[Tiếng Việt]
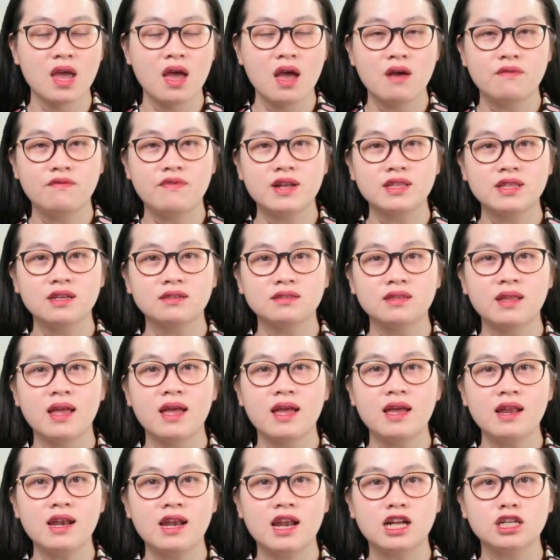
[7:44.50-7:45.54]
Và thực
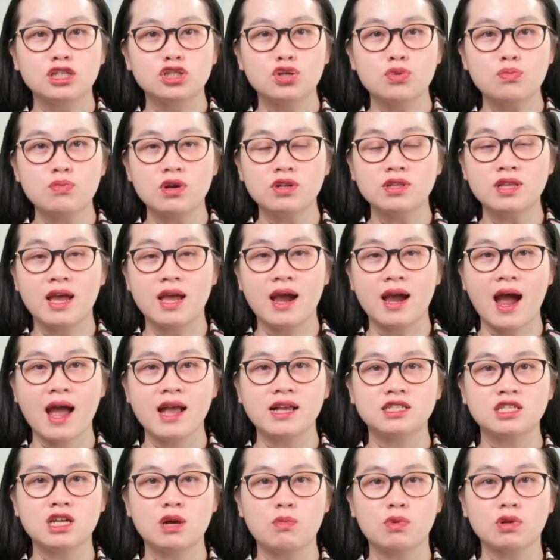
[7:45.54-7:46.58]
tế là chúng có thể
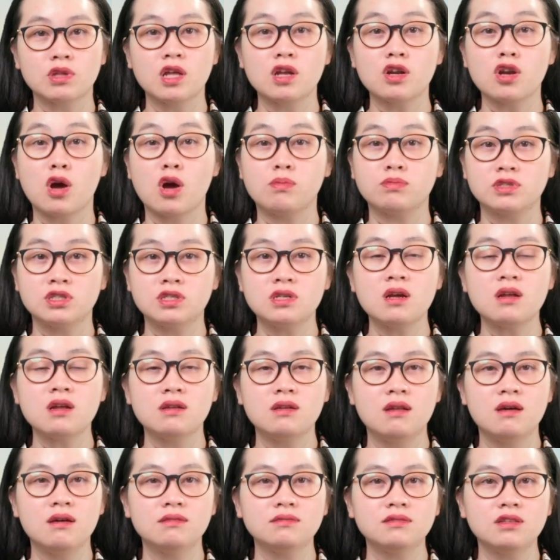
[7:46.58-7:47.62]
gây ra một tác động rất
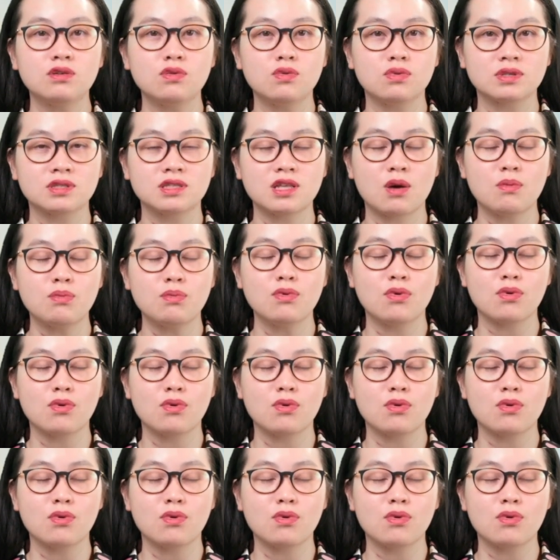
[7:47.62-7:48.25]
lớn tới cuộc sống của